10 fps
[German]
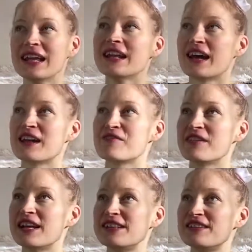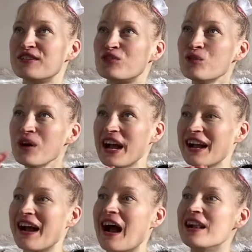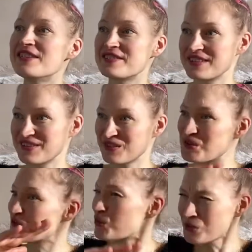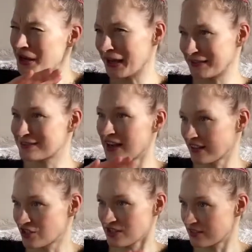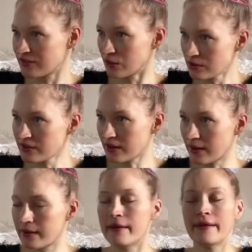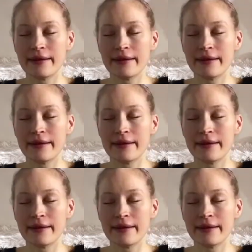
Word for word: In einer Welt, die so erkaltet und unekstatisch ist wie unserer,